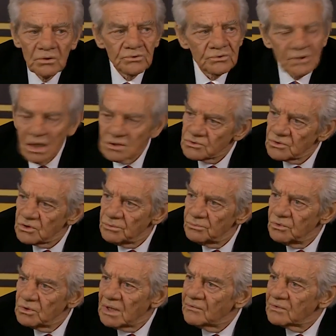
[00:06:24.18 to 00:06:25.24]
Ben öldükten
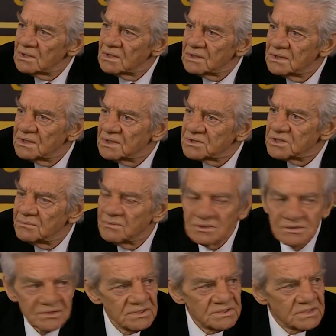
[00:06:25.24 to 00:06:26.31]
sonra bu kavgaları
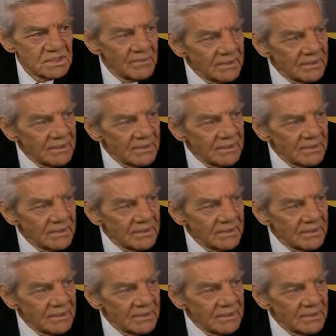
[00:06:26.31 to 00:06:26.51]
yaşamanızı